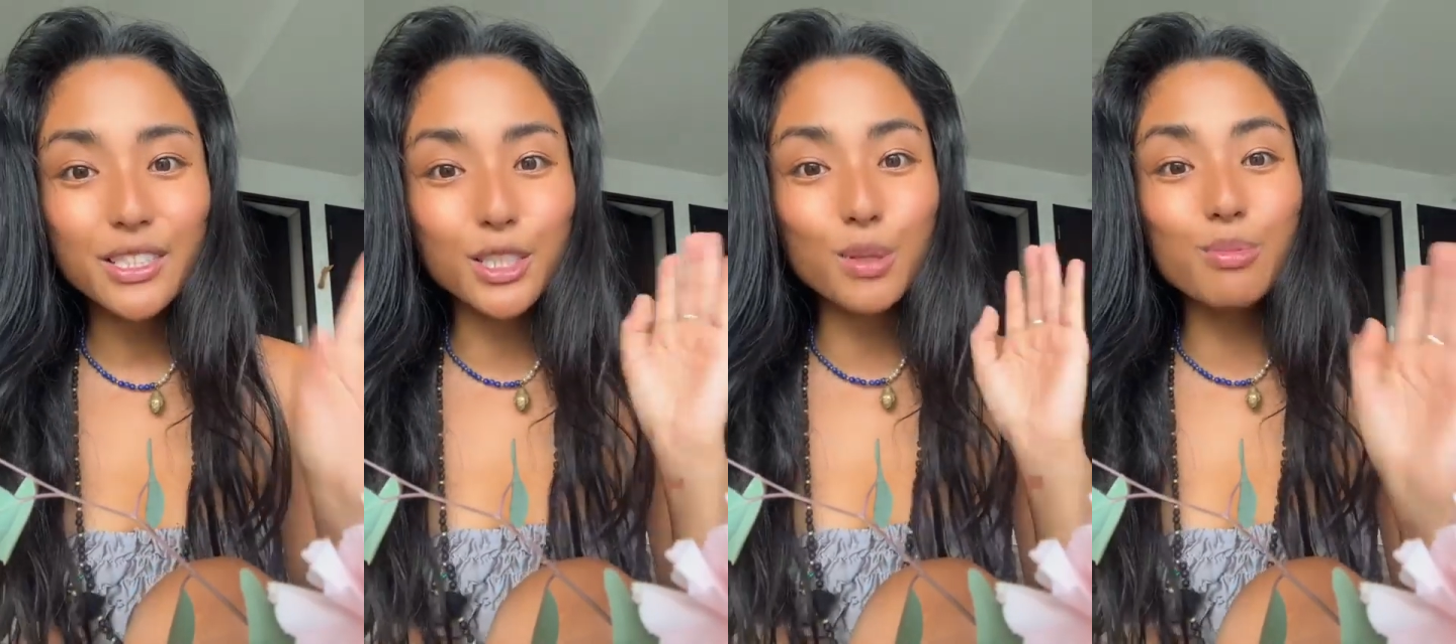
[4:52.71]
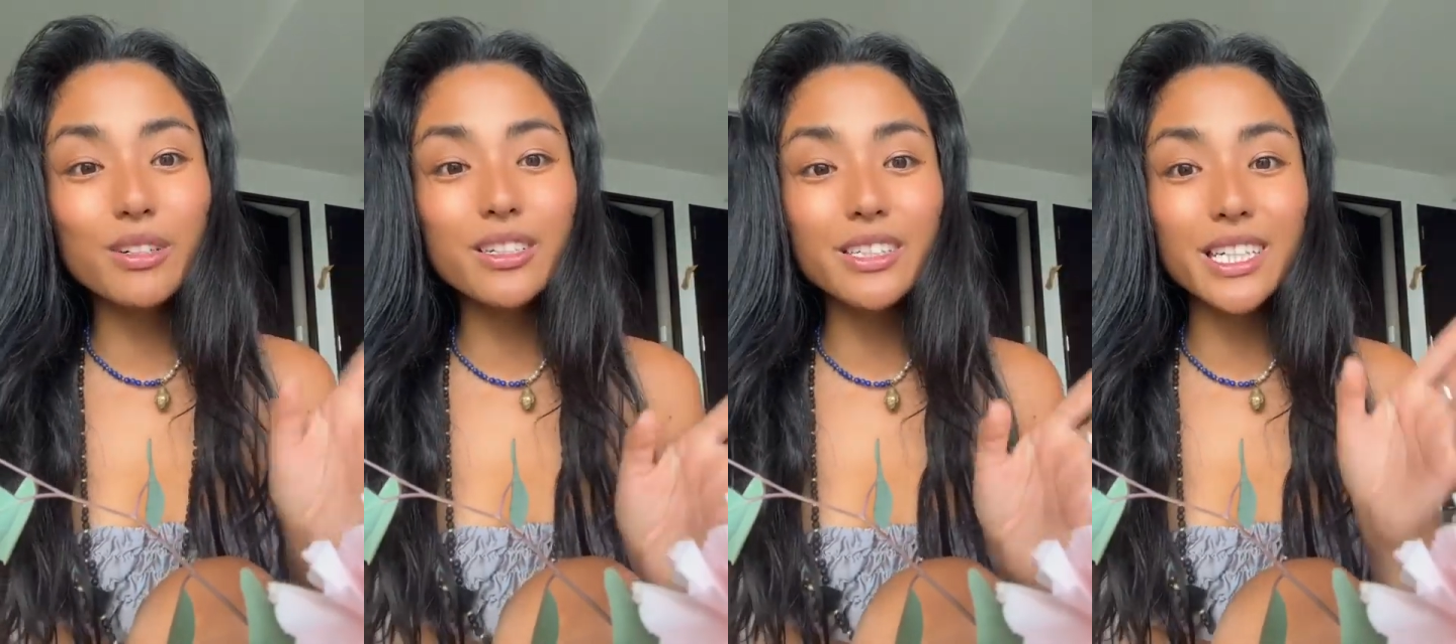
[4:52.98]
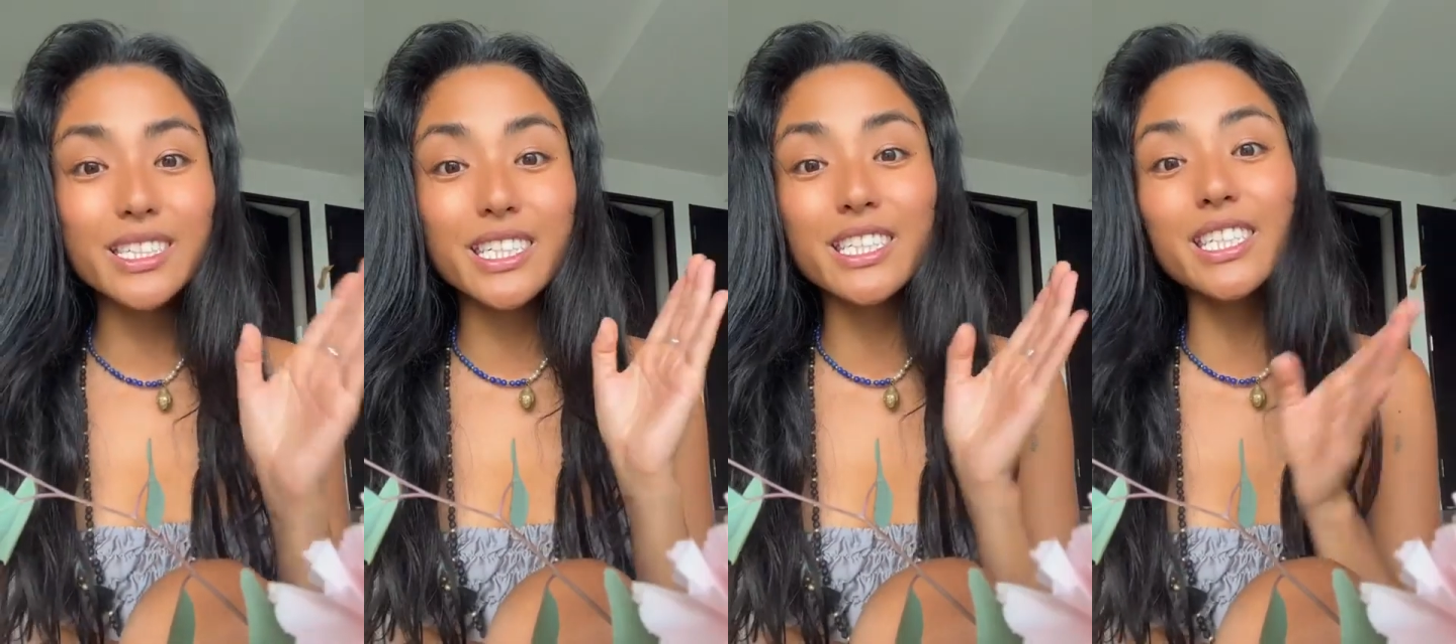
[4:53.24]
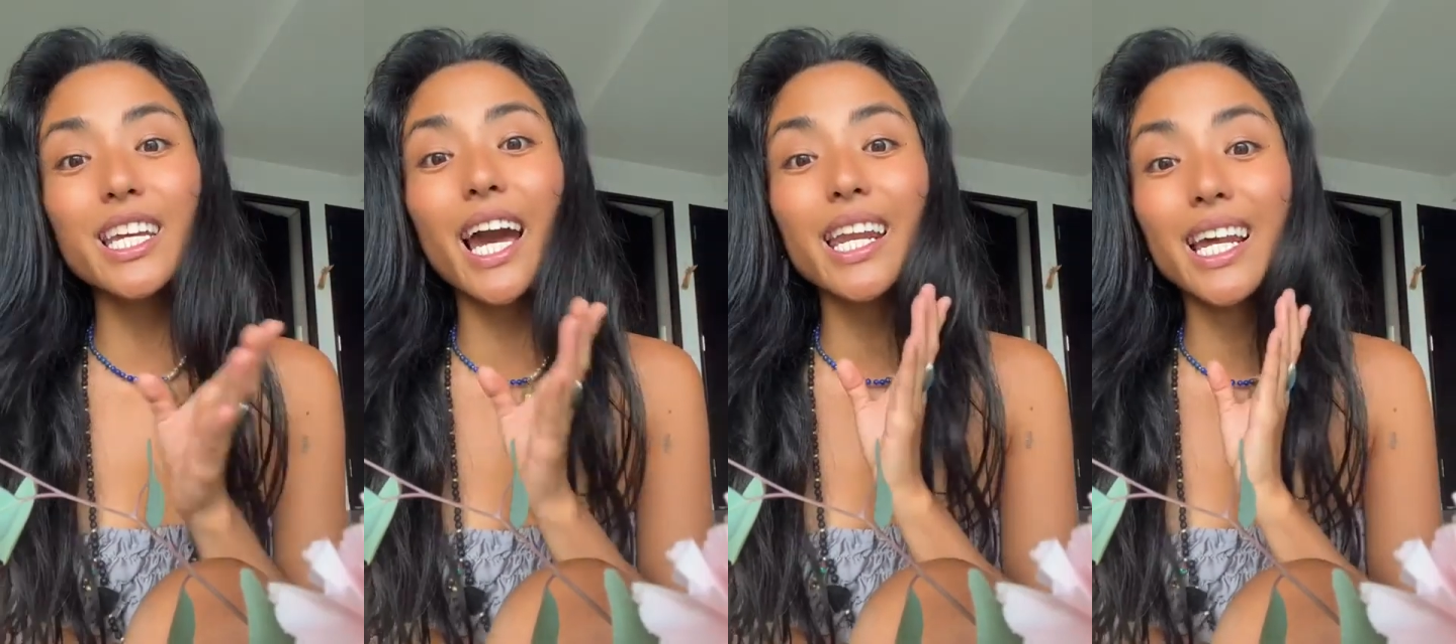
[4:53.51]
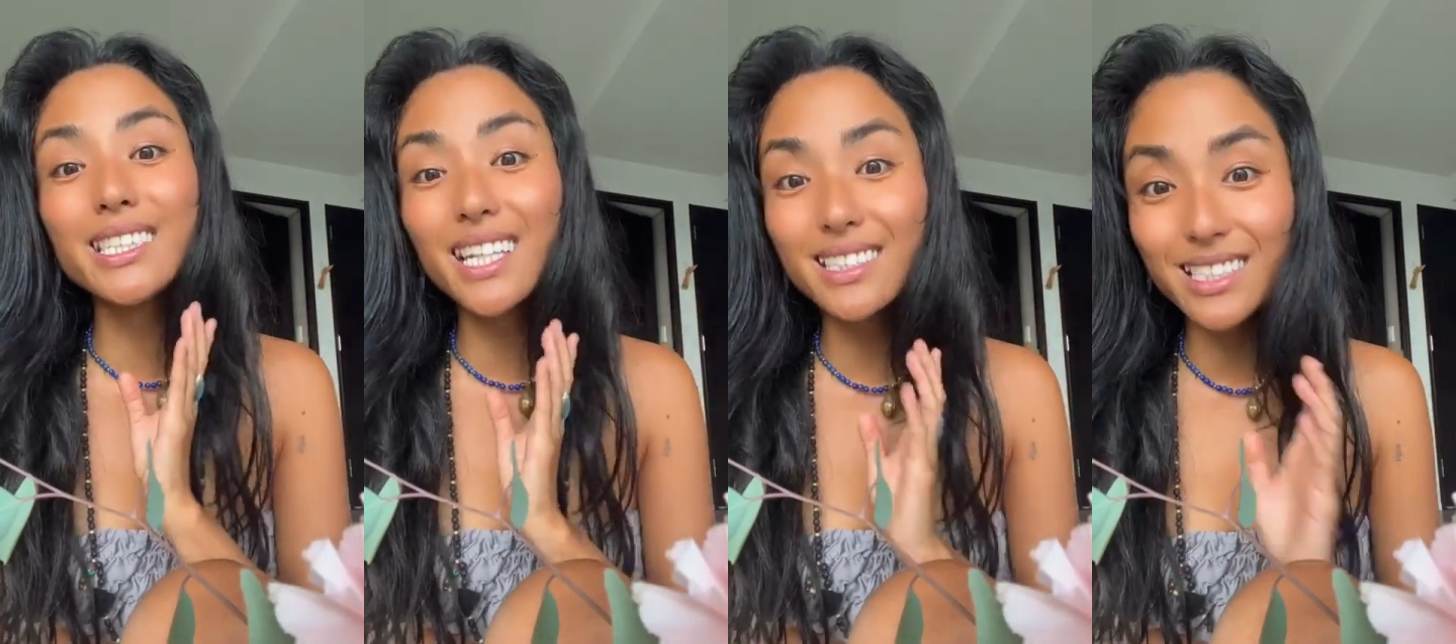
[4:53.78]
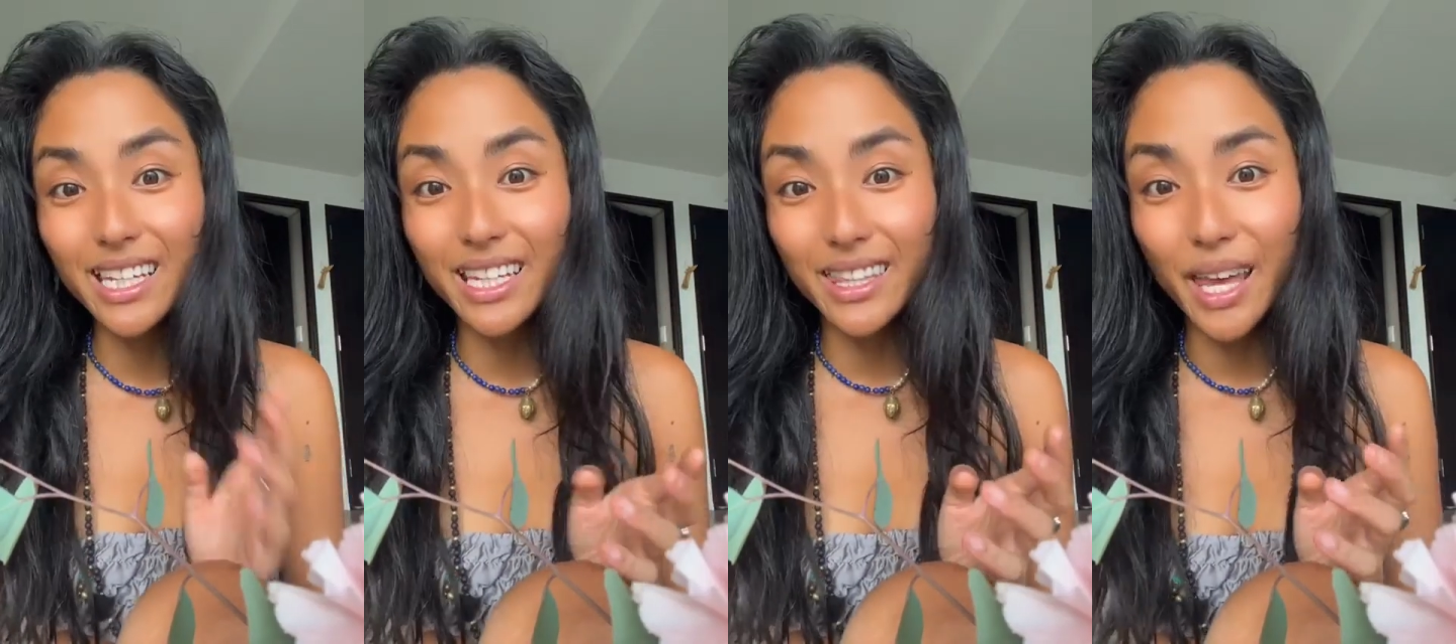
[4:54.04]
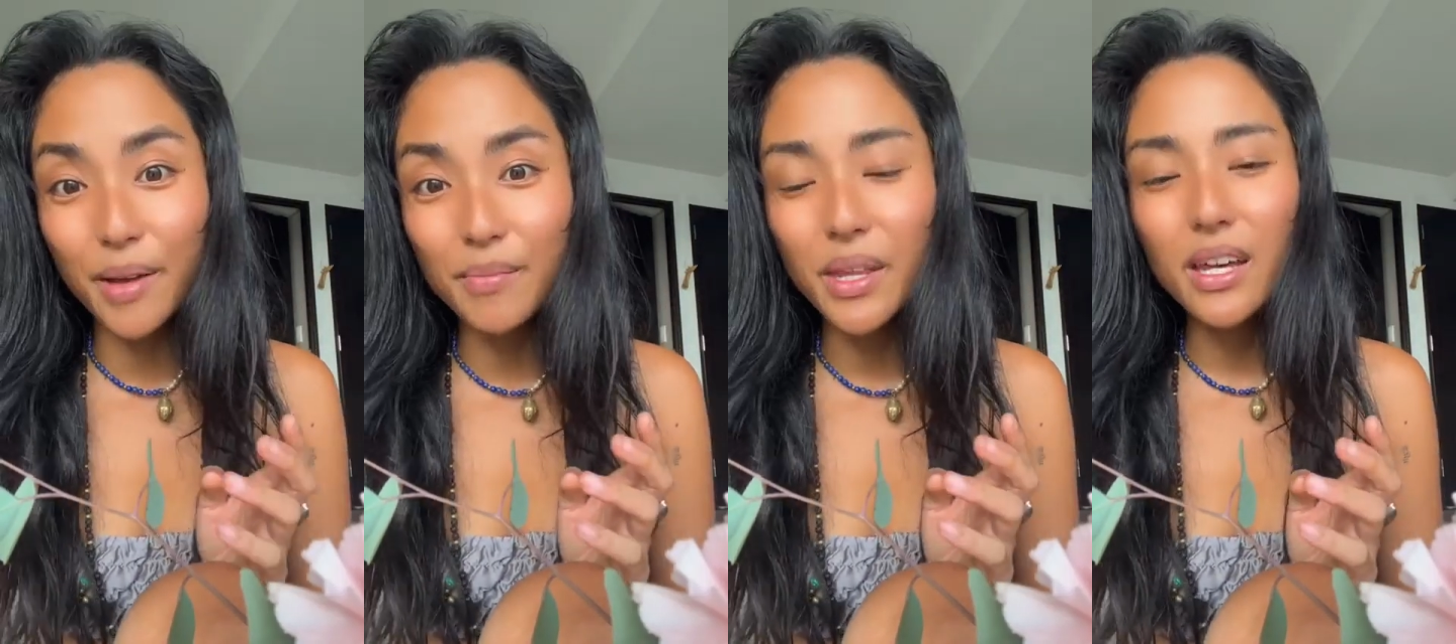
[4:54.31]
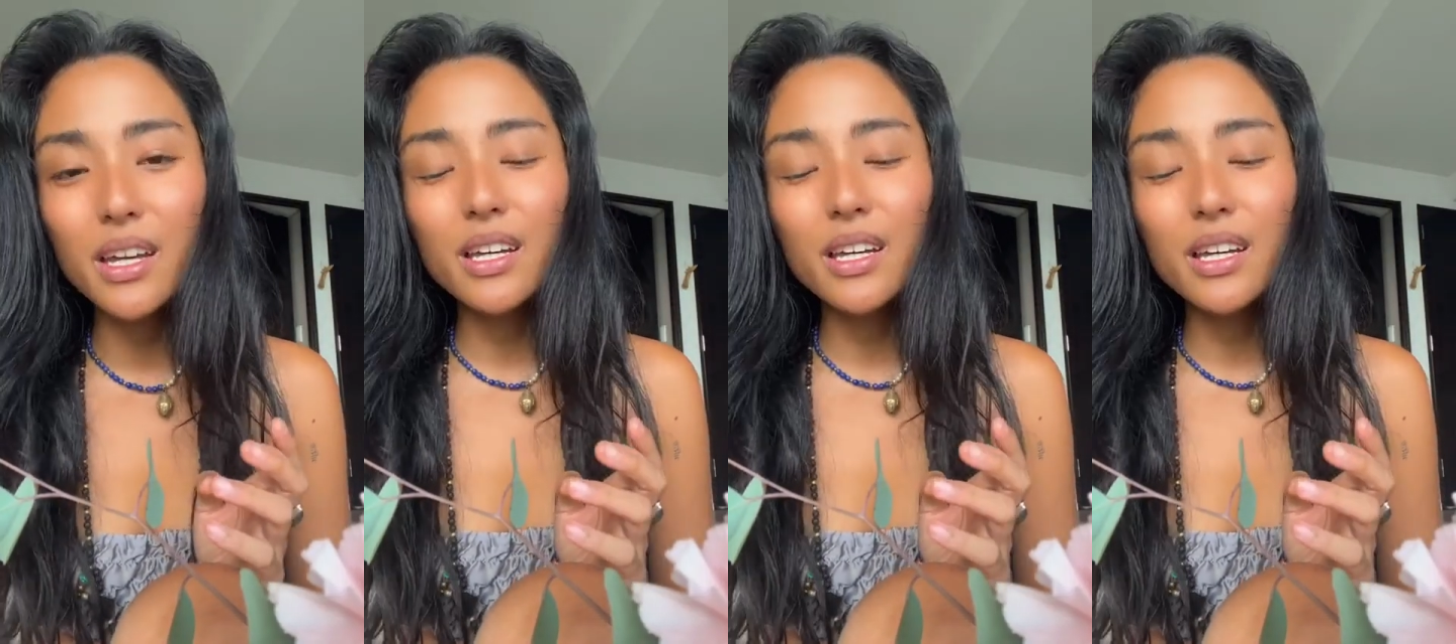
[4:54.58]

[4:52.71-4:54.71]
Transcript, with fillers: 自分に自信がなさすぎて。